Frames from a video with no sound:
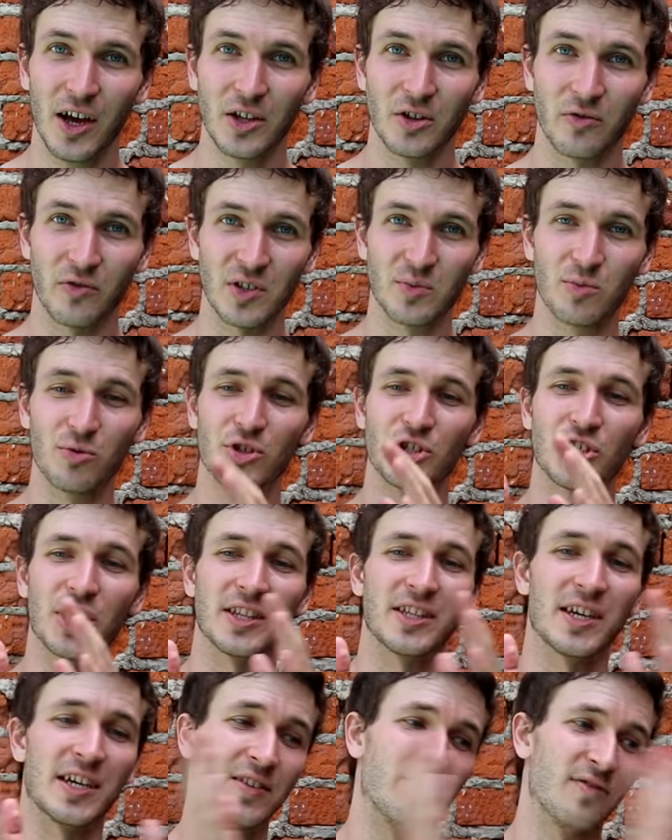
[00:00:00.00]
то вас будет
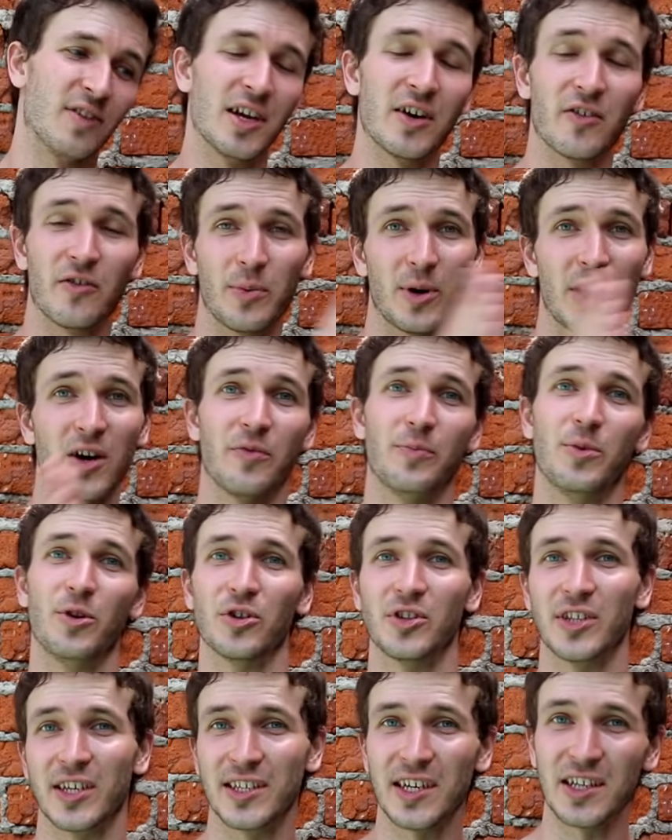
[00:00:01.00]
шатать влево, вправо,
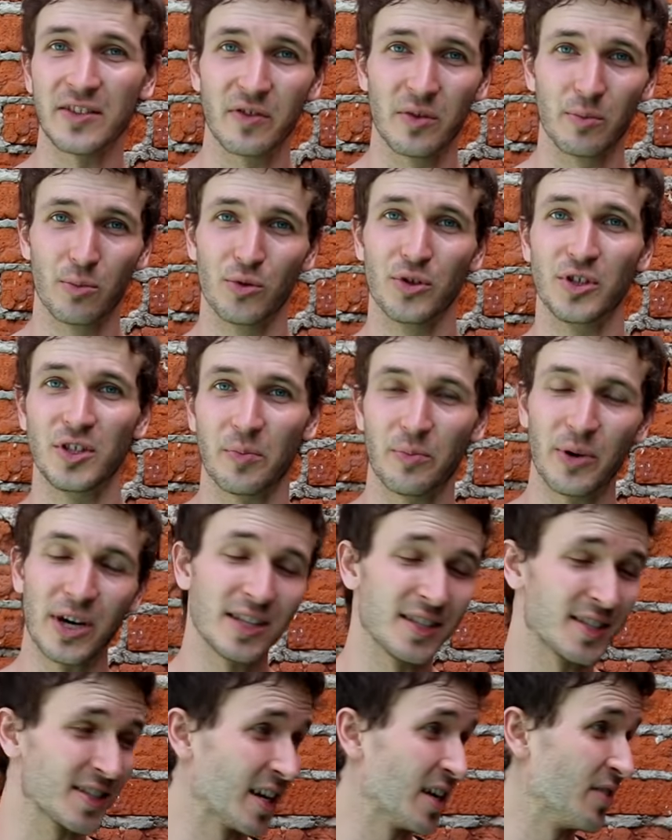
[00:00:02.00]
вперед, назад, вы будете
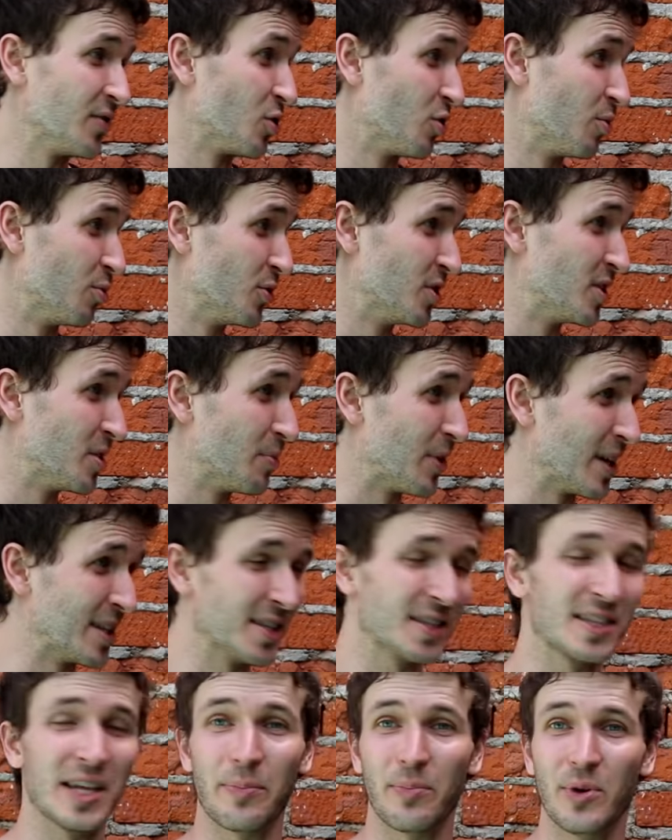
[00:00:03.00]
падать, скорее всего, будете падать на